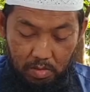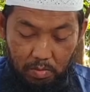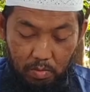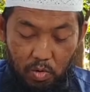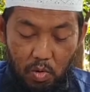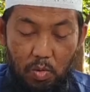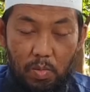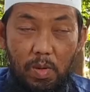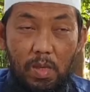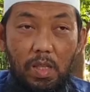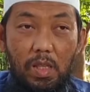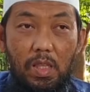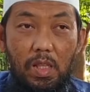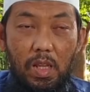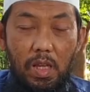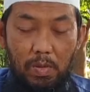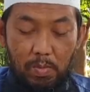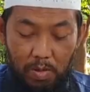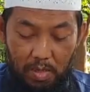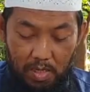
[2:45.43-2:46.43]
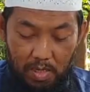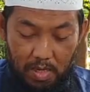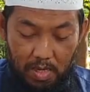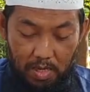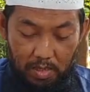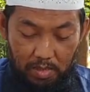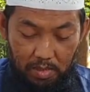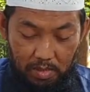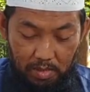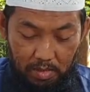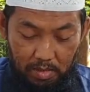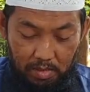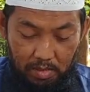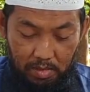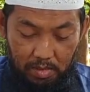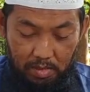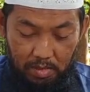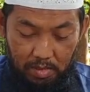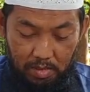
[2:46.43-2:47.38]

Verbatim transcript: bumi telah berhias